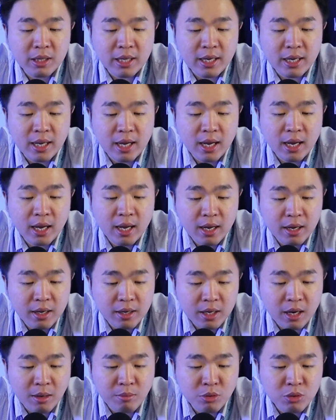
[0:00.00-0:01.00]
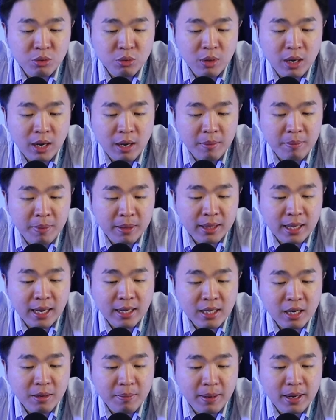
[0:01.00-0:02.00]
bertanya kamu juga
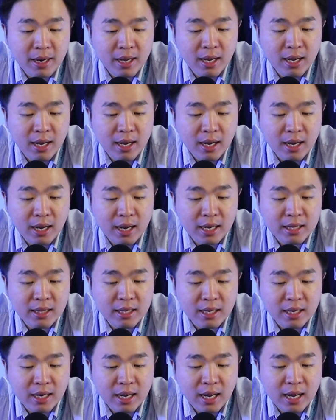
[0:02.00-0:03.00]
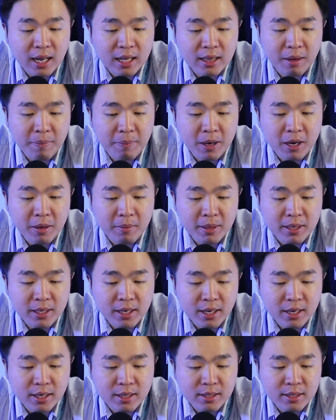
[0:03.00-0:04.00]
bertanya kepada kakak tingkat apa
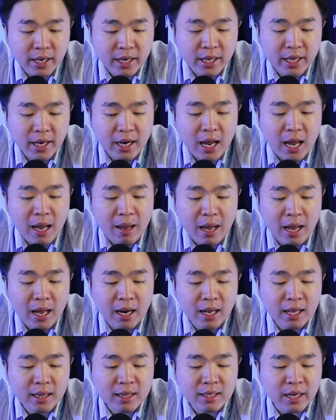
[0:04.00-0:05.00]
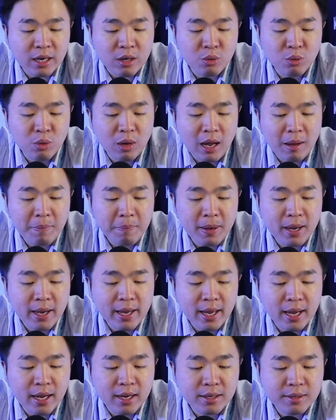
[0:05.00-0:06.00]
namanya? Kira-kira alat cek gula apa
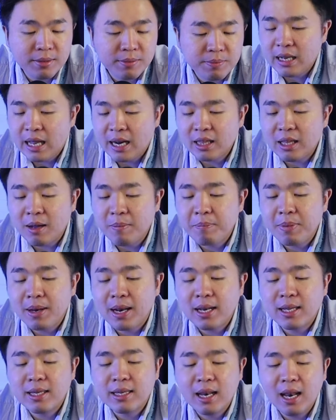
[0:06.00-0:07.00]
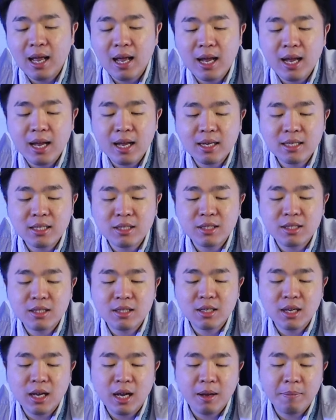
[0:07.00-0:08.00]
yang dari tampilannya
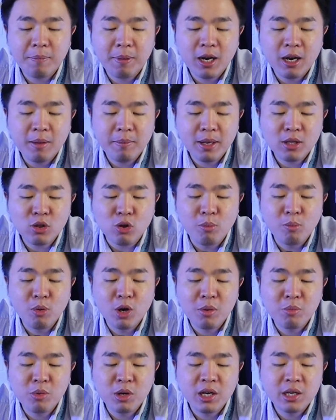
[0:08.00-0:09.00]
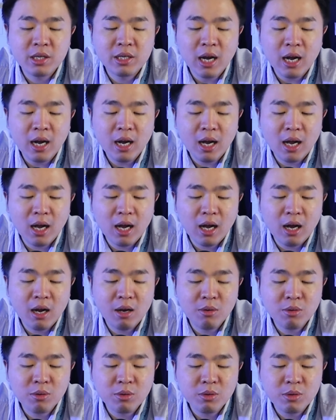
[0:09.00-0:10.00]
jelas, apa namanya tombol yang mudah
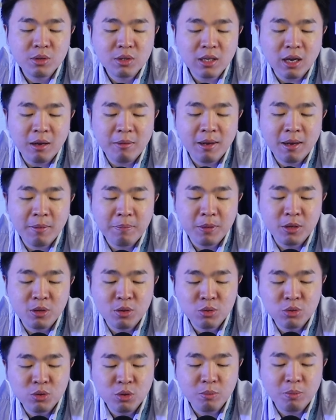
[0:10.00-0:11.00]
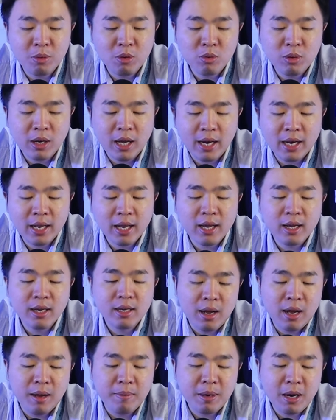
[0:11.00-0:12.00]
dijangkau, sama penunjuk penggunaannya
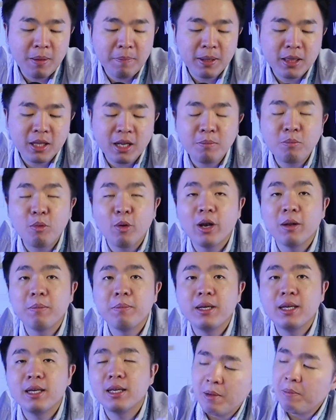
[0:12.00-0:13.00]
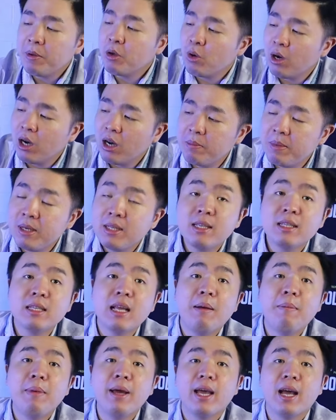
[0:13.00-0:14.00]
uh, mendapatkan poin lebih. Tapi kurang lebih sih
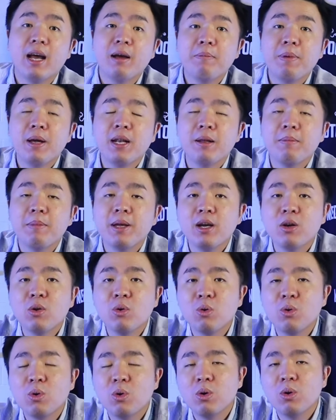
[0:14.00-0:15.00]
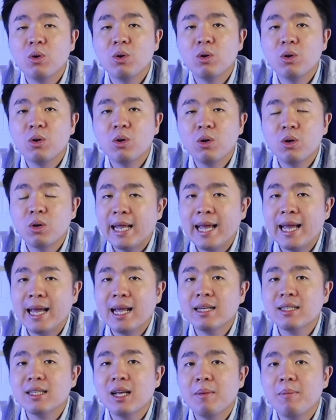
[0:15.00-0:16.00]
sama ya, apa namanya gluko
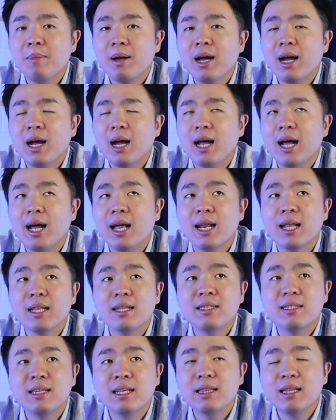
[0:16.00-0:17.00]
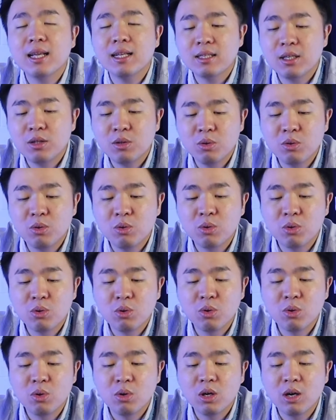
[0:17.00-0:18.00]
DR sama alat izitas itu
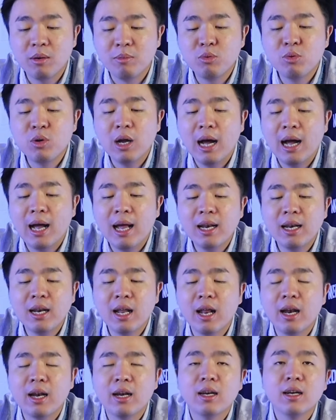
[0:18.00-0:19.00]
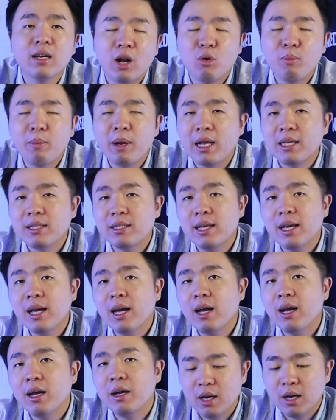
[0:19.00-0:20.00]
untuk kemudahan dan
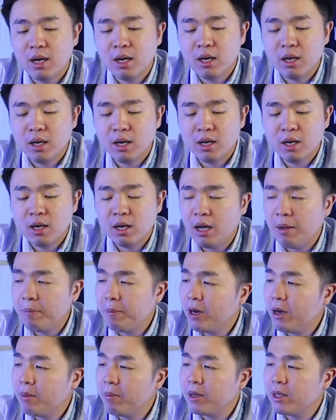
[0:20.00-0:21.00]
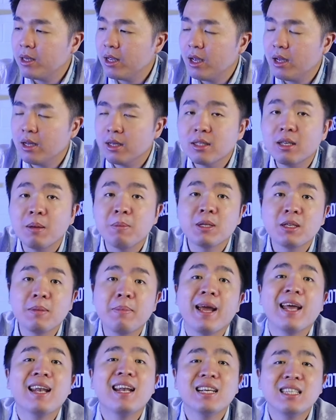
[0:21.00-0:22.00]
rekomendasinya uh, apa namanya
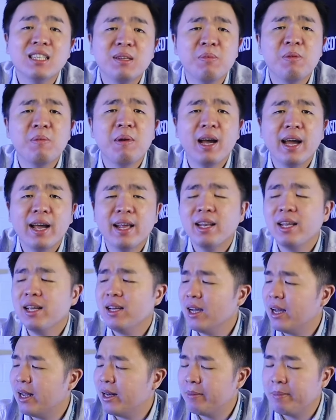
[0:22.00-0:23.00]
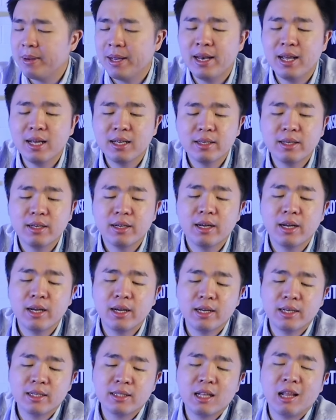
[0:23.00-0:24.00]
sama-sama enak sih pemakaiannya, nggak ada beda
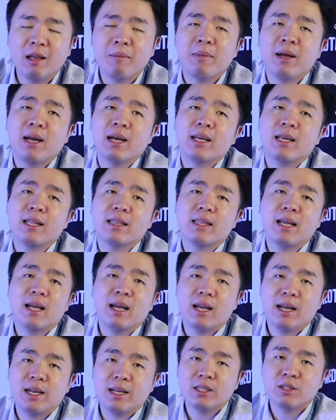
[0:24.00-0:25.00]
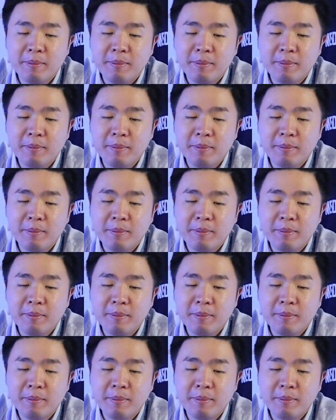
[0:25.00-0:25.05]
uh, selama kita